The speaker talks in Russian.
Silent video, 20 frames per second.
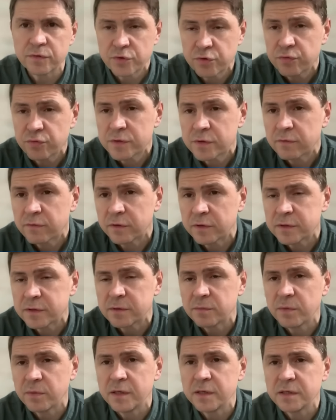чувствовал
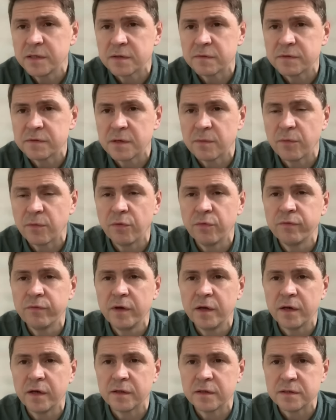себя не совсем
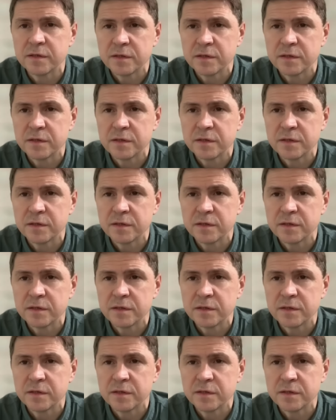уверенно.